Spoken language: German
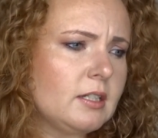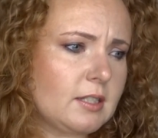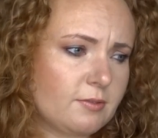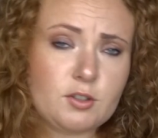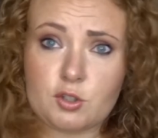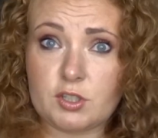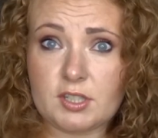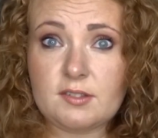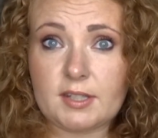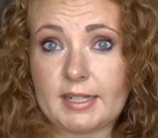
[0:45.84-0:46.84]
Das, was ich euch
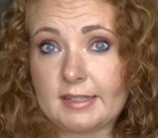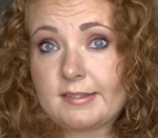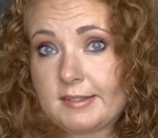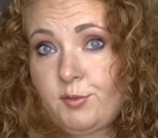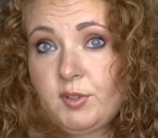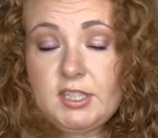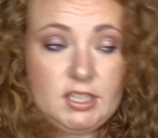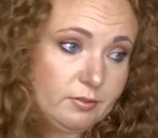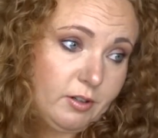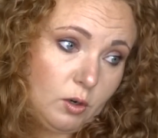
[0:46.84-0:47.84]
jetzt zeige, ist
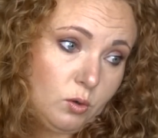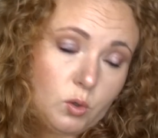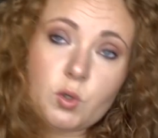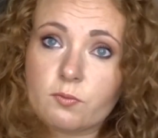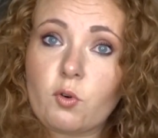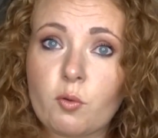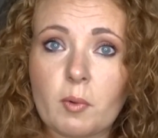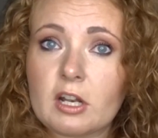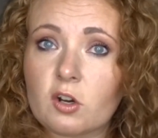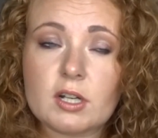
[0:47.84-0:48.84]
definitiv auch irgendwo für
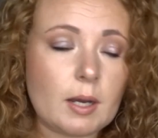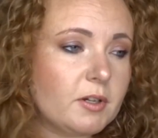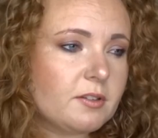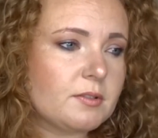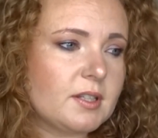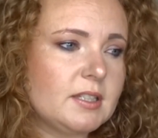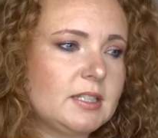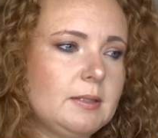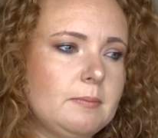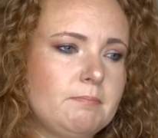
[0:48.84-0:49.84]
meine Locken, aber es,
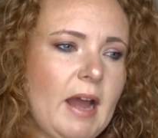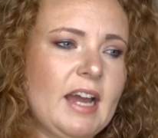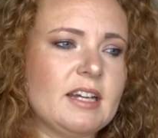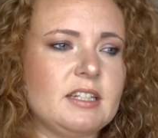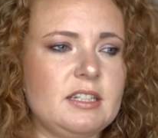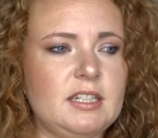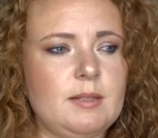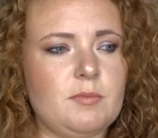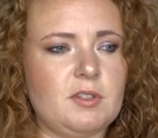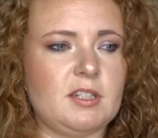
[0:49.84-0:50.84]
die machen in
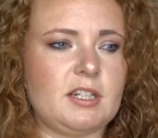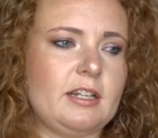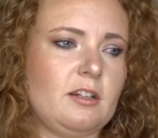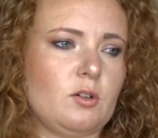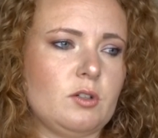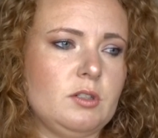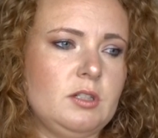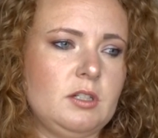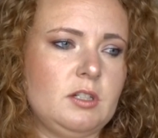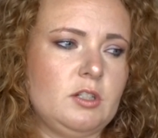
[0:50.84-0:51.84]
dem Sinne keine Locken.
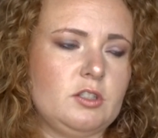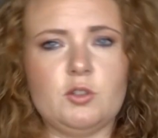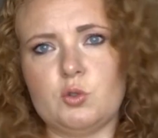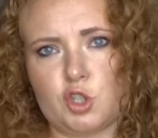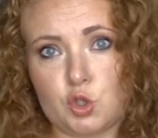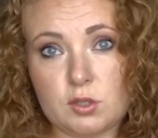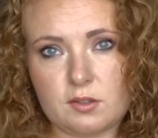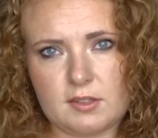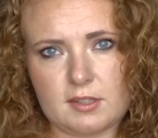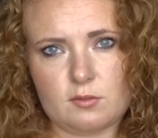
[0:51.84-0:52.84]
Die
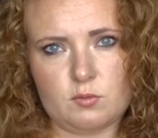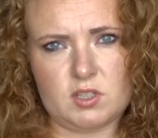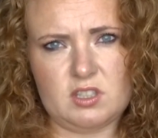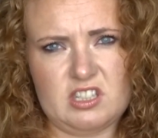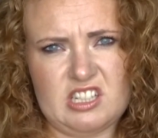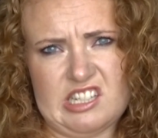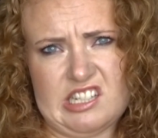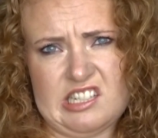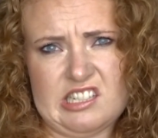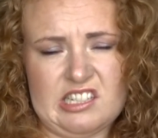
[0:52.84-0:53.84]
unterstützen das nur.
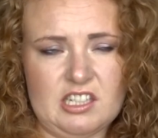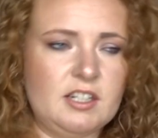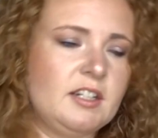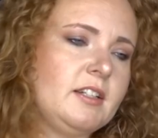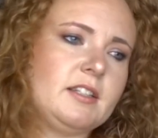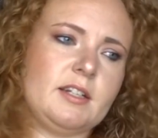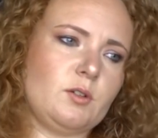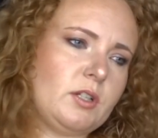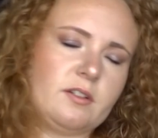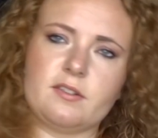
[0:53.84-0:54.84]

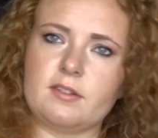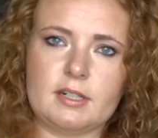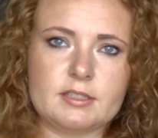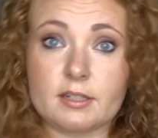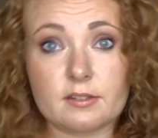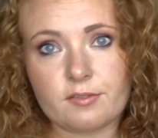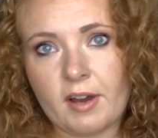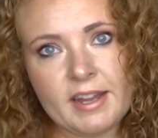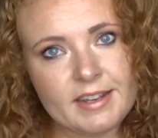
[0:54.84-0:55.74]
Naja, oder es ist halt Teil 2.